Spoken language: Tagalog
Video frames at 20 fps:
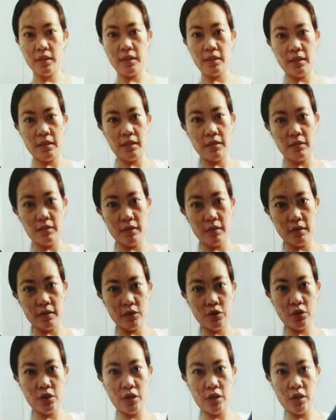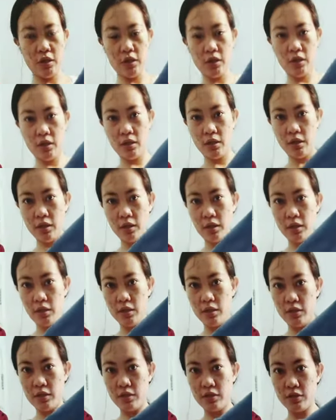ano lang siya
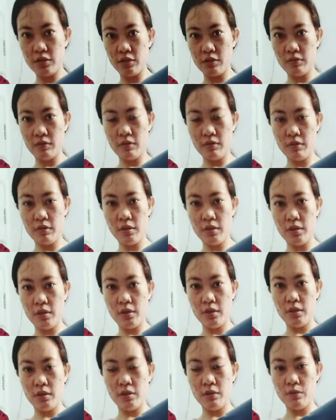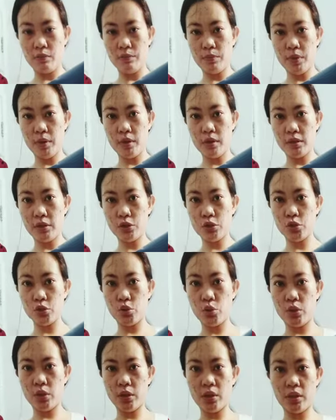ayan siya oh. parang
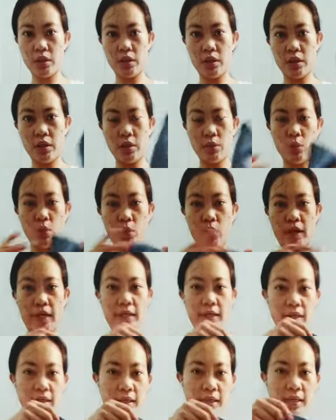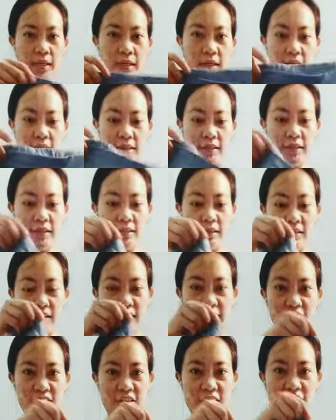short na wide So, I'll
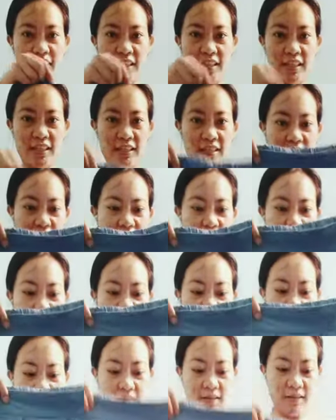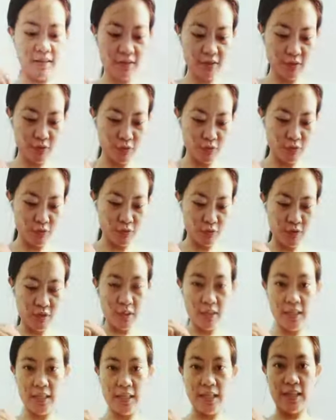try this on kung
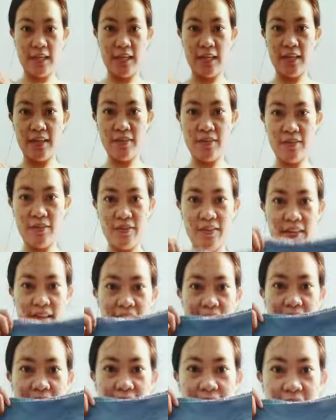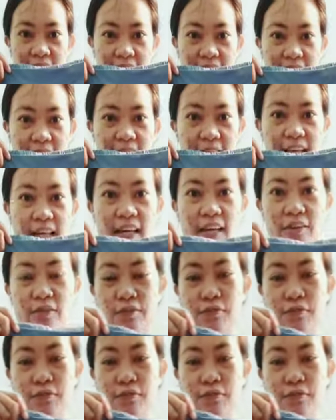ano ang kanyang